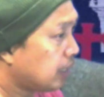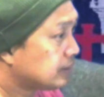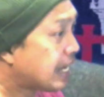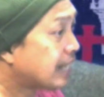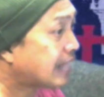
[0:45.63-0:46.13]

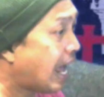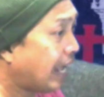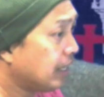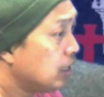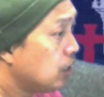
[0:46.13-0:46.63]
แจ้งตา
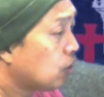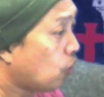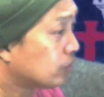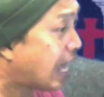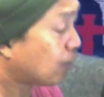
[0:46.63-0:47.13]
ยข
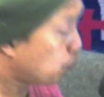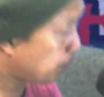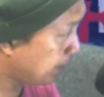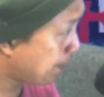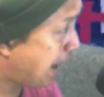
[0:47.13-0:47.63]
องทางโรง
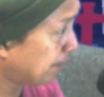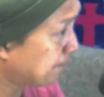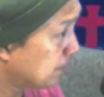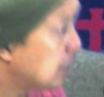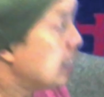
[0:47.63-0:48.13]
พยาบาล
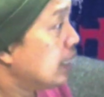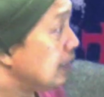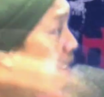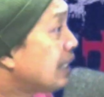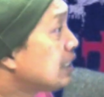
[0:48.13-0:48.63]

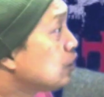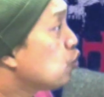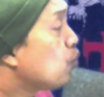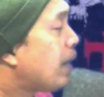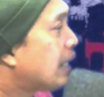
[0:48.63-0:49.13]
นั่นคือ
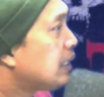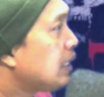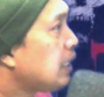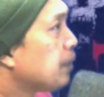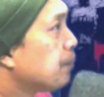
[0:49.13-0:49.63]
ช่วงเวลา
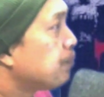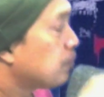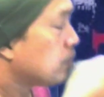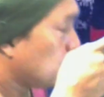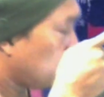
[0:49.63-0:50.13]
ที่
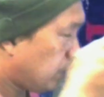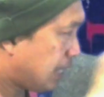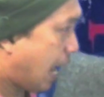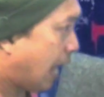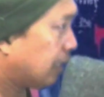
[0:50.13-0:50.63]
วิญ
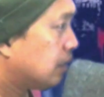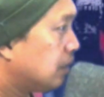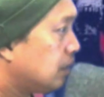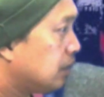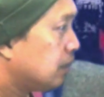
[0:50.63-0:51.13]
ญาณ
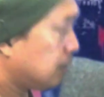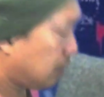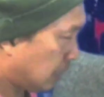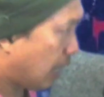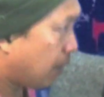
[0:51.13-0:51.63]

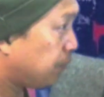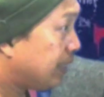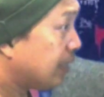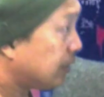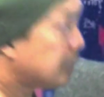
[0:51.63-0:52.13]
นะฮะ
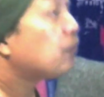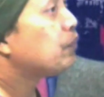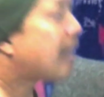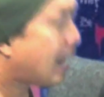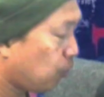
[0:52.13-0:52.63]
จริงง
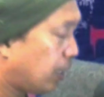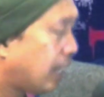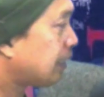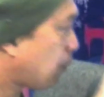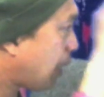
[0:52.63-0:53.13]
วิญญาณหลุดแล้
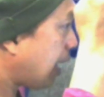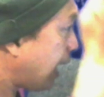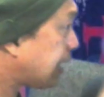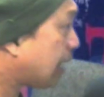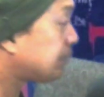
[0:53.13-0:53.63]
ว แต่ว่า
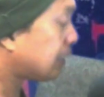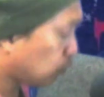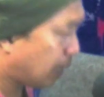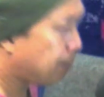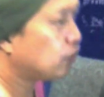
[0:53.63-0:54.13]
ให้นับจากต
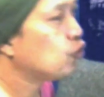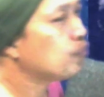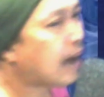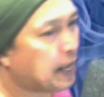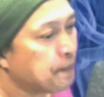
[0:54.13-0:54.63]
รงนั้นเป็นต้น
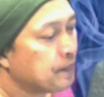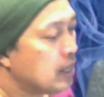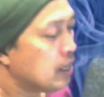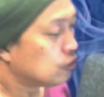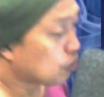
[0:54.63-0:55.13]
ไป
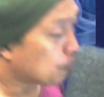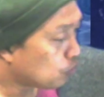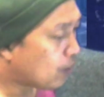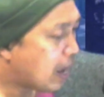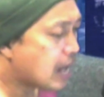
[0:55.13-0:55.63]
สม
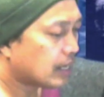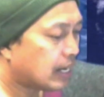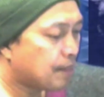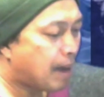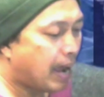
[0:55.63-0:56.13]
มุติว่า
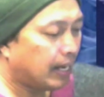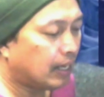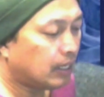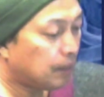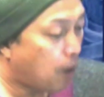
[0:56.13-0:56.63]
ในใบ
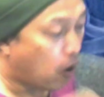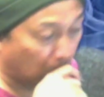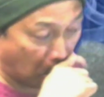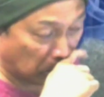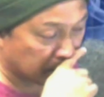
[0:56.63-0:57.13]
นั้นที่บอก
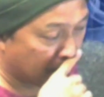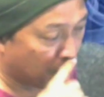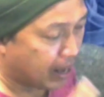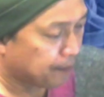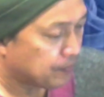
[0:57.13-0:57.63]
น้องใช่ไหม
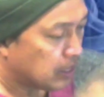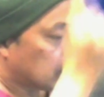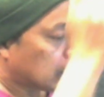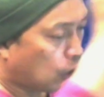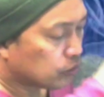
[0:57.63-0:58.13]
ว่า
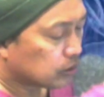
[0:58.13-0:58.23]
เขา